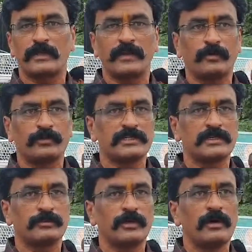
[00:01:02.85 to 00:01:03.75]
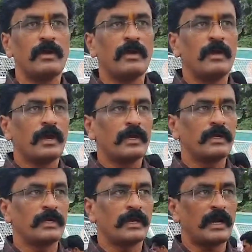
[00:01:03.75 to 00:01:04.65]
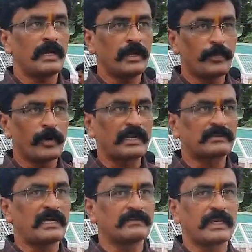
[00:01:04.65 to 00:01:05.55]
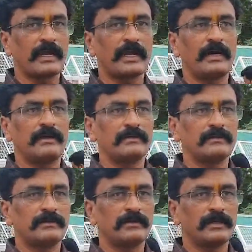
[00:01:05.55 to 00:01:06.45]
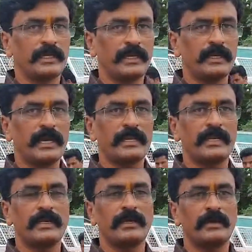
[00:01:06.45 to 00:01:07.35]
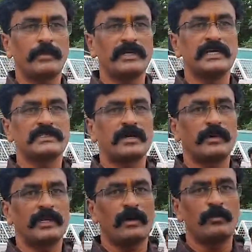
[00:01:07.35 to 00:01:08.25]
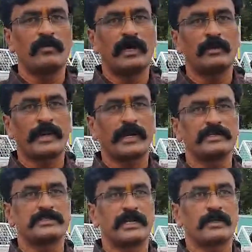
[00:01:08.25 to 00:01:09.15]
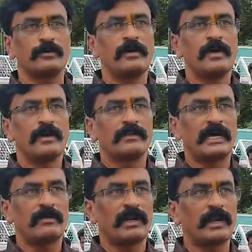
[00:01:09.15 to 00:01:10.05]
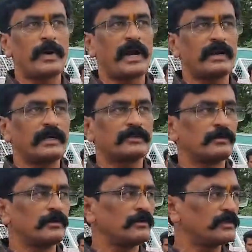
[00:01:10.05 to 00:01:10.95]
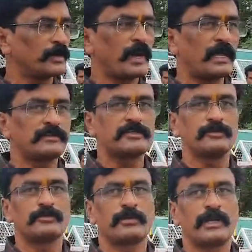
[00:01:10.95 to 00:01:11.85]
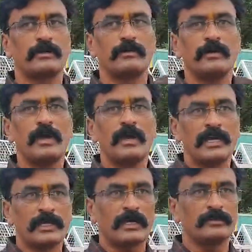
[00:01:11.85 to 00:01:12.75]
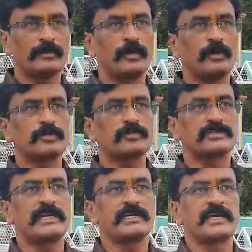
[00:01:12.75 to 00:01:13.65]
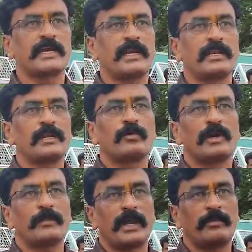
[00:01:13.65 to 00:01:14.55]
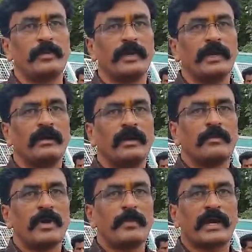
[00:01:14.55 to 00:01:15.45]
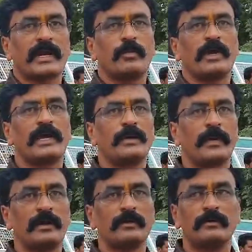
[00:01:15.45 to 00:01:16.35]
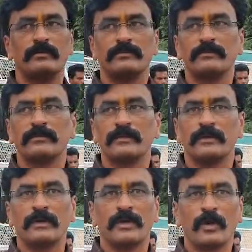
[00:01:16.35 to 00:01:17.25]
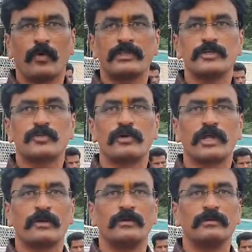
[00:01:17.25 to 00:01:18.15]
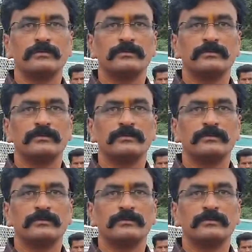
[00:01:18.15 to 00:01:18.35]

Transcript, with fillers: వస్తుందనే ఉద్దేశంతో ఈ ఇప్పుడు అర్ధాంతరంగా ఈ డైరీని బంద్ చేస్తామని అమూల్ వాళ్ళు ప్రకటించినారు దానివల్ల పాడి రైతులు దిగ్భ్రాంతి చెందుతున్నారు అందులో సొసైటీ సెక్రటరీలకు కూడా ప్రాబ్లమే మేము ఎక్కడ పోయాలి పాలు ఎవరు తీసుకుంటారు